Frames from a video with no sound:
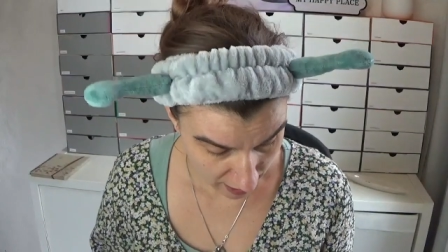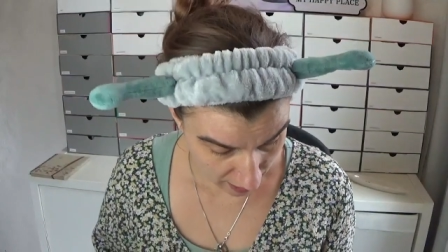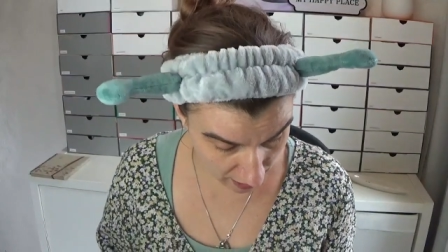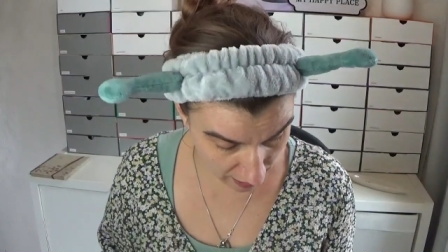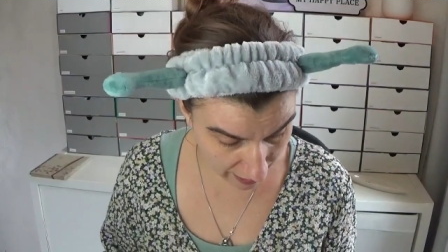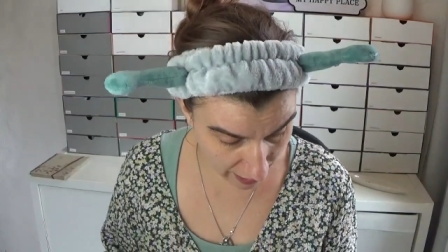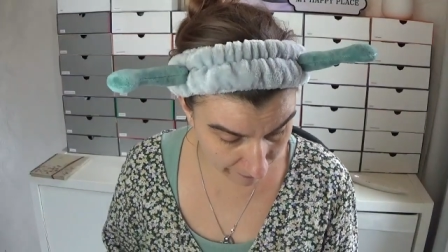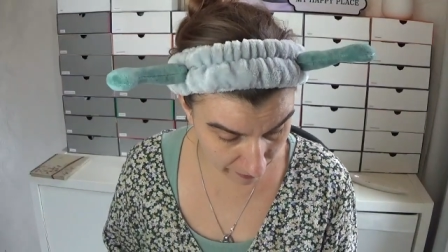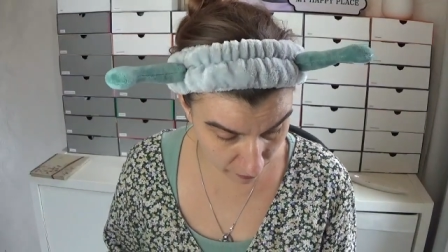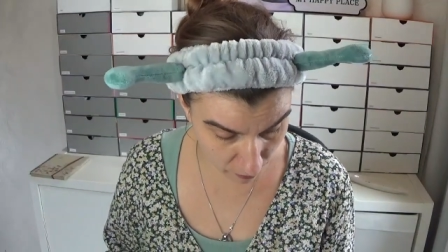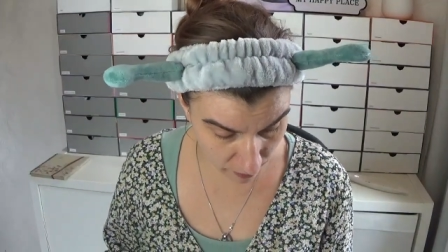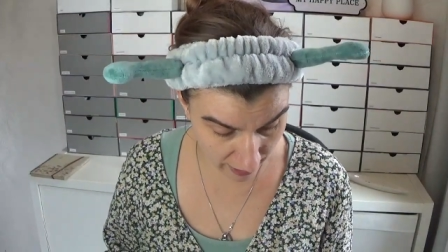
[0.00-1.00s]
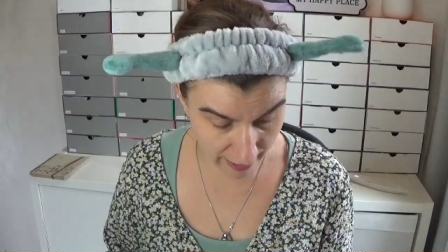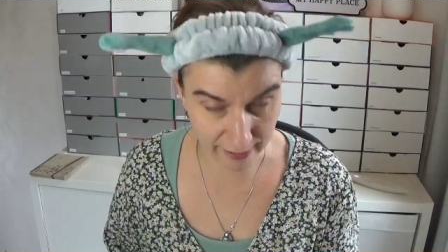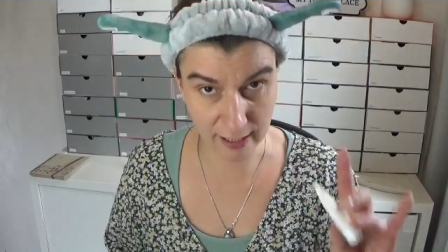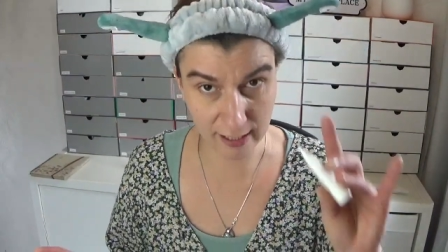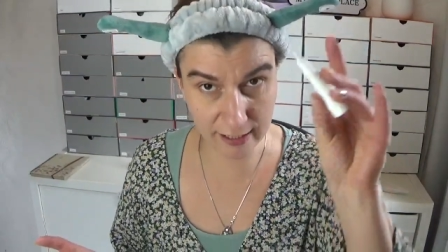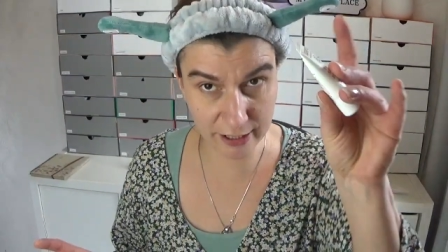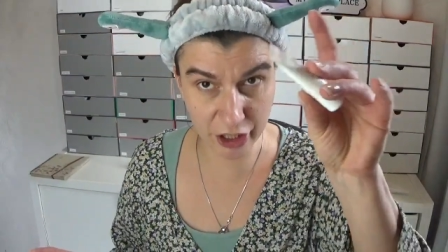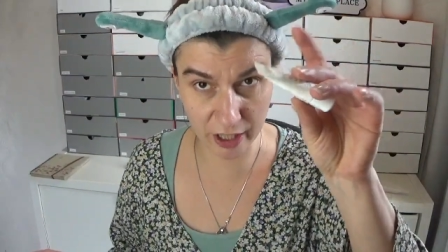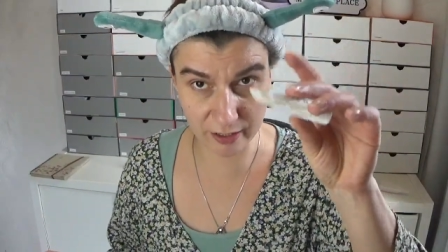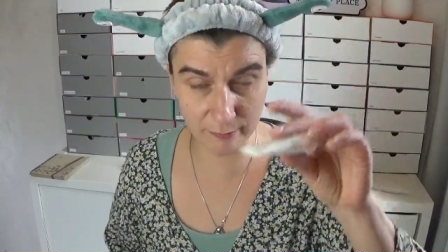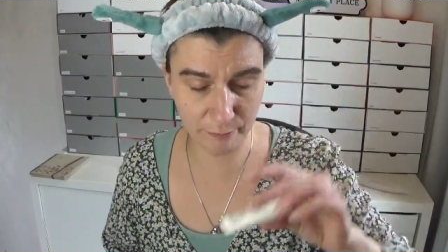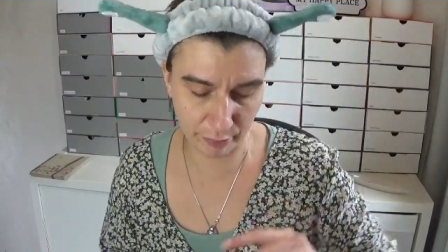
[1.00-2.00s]
Ich habe noch einen
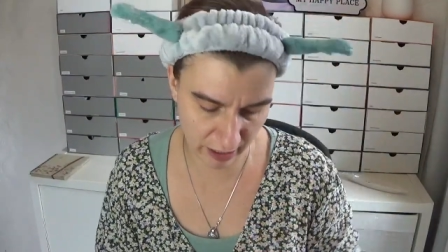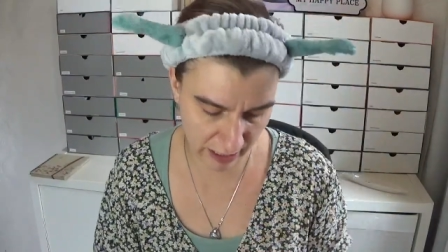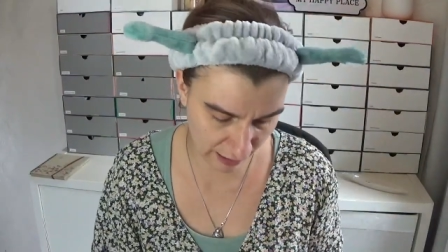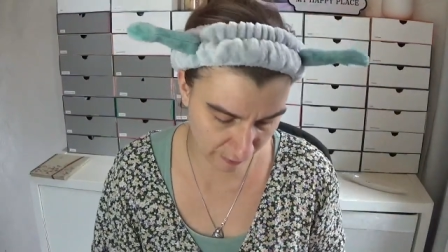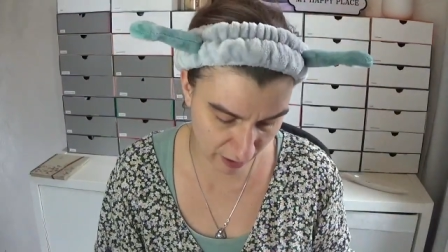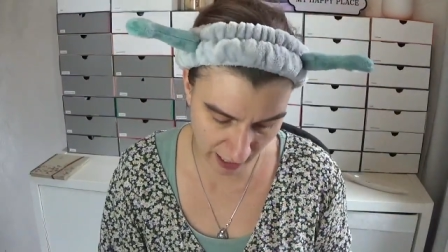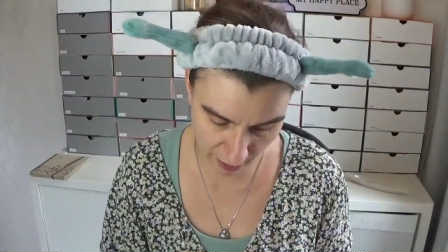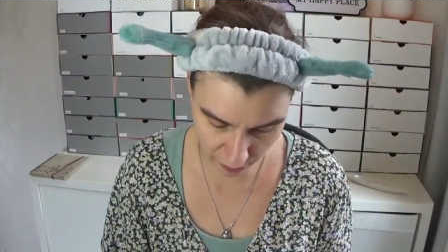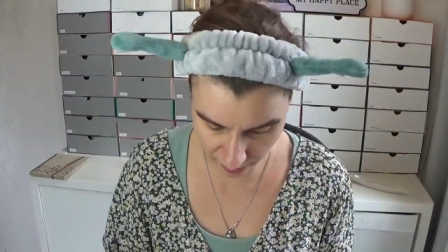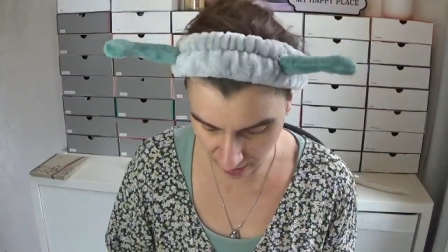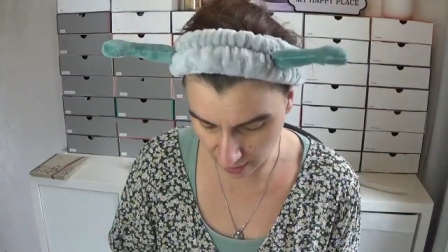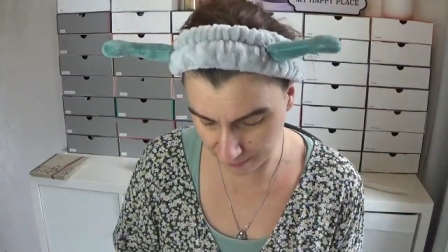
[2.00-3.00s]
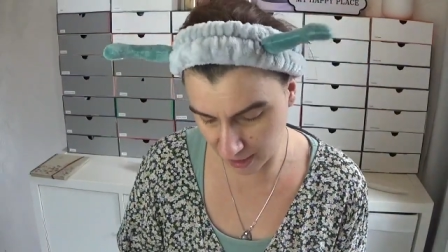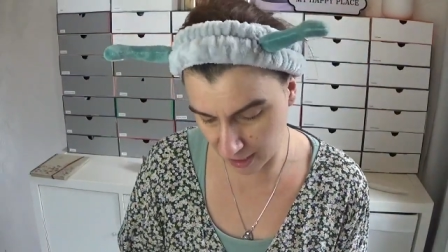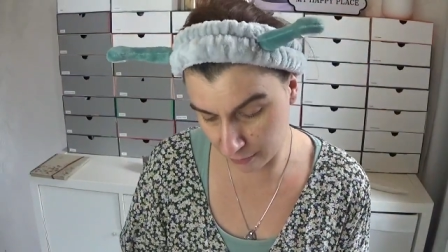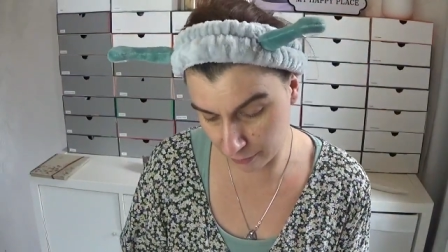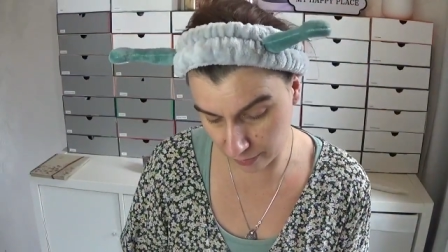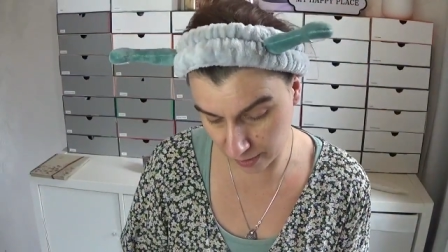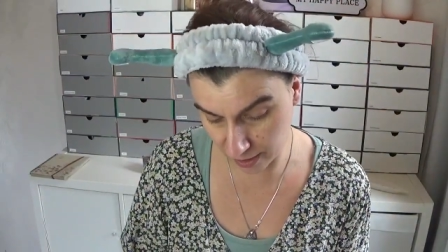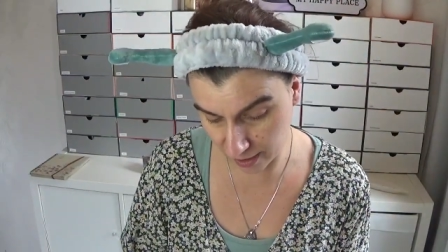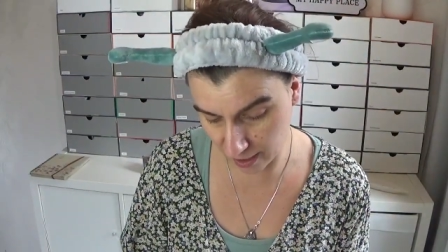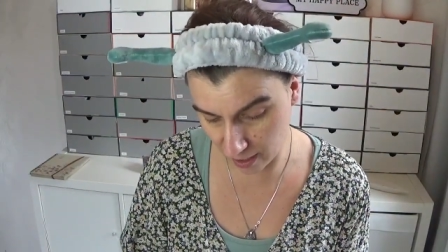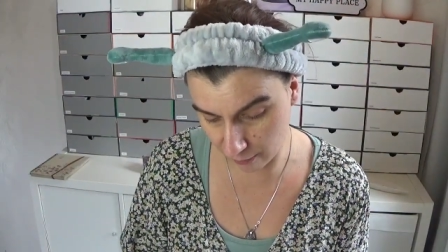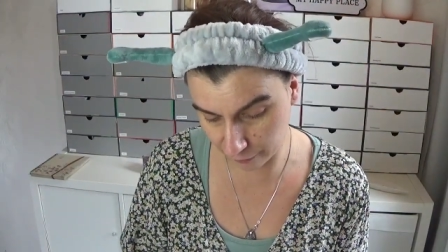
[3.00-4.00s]
Lidschattenprimer, auch da habe ich keinen neuen
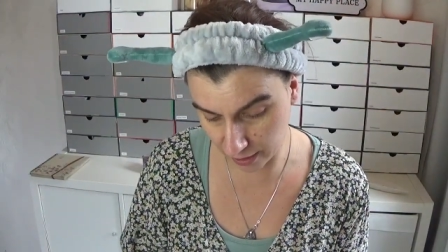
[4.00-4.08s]
gekauft.